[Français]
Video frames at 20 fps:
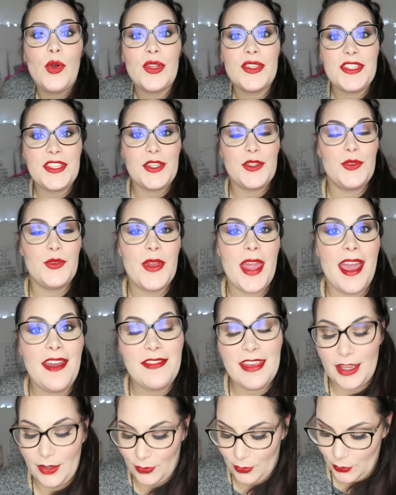On continue
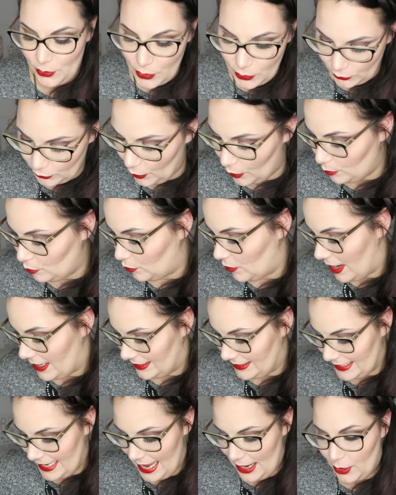avec une autre
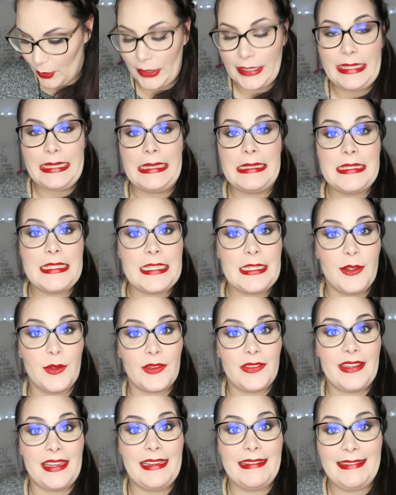boîte. Alors, qui est il
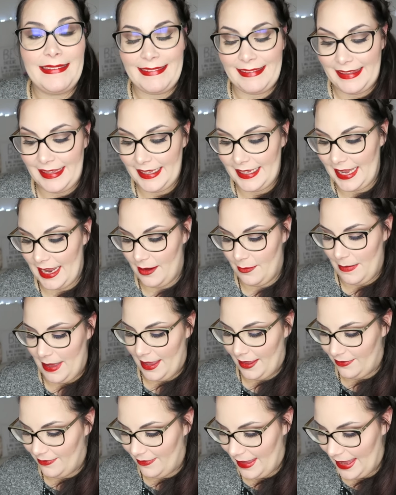dans celle-ci Quelle
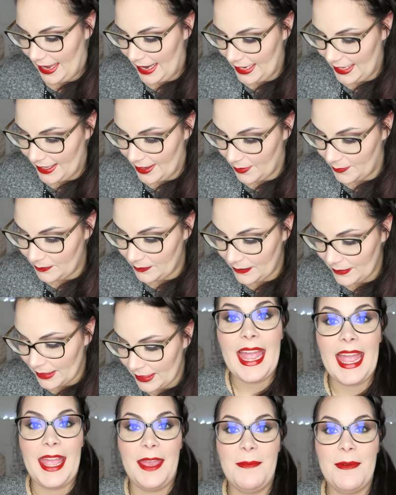merveille
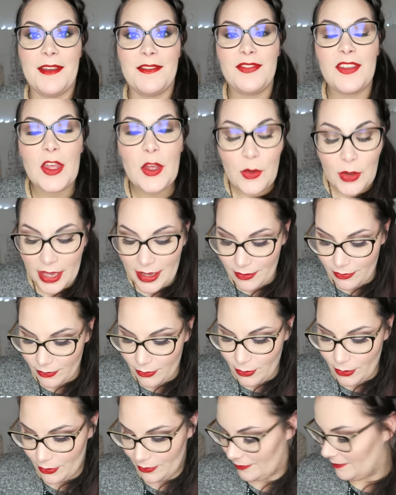Eh bien,
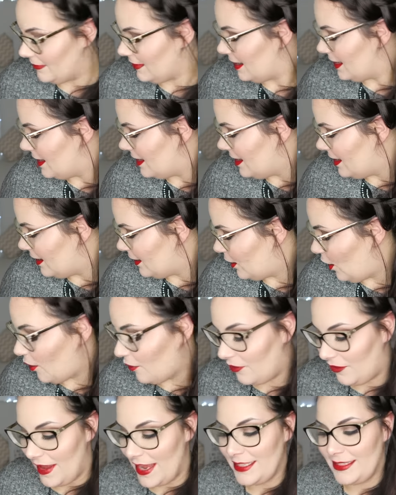figurez-vous
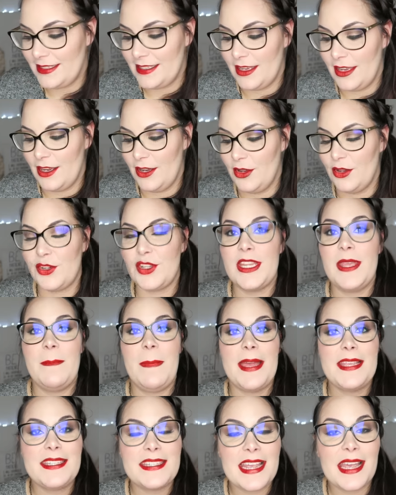qu'en fait, euh, je n'ai
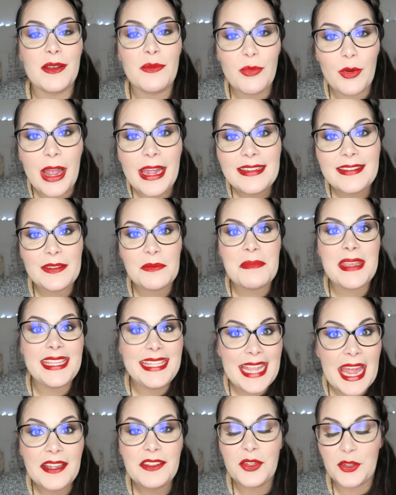pas 5 boîtes, mais
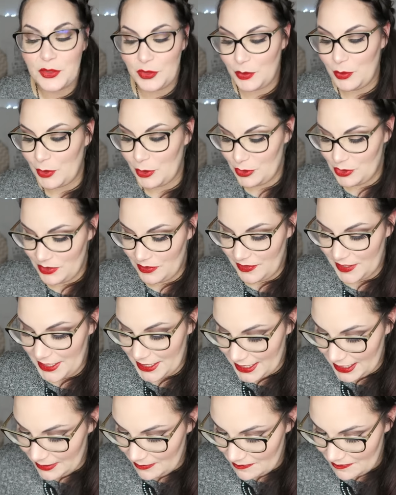4 de produits
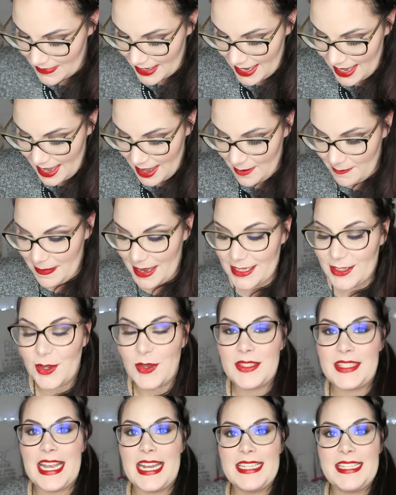finis. Parce
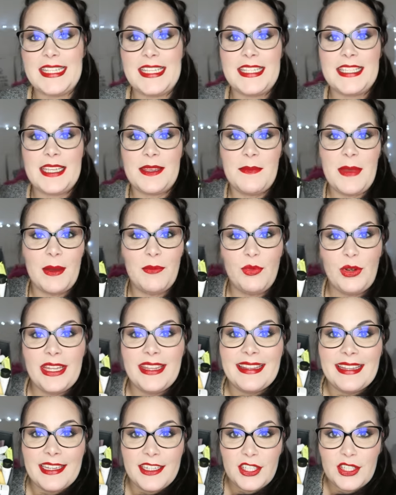que celle-ci, c'est ma
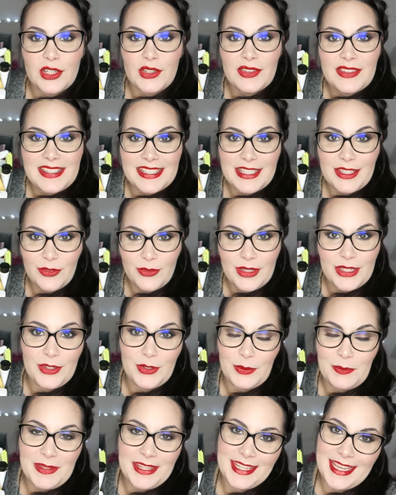boîte d'échantillons et
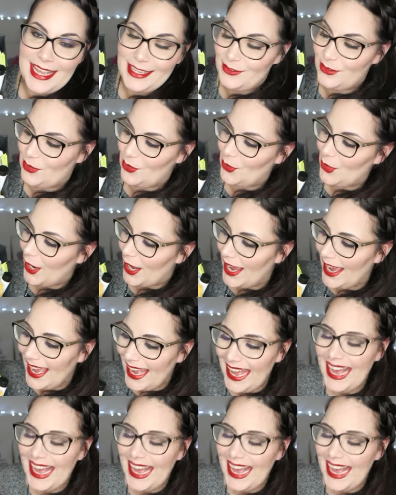de miniatures.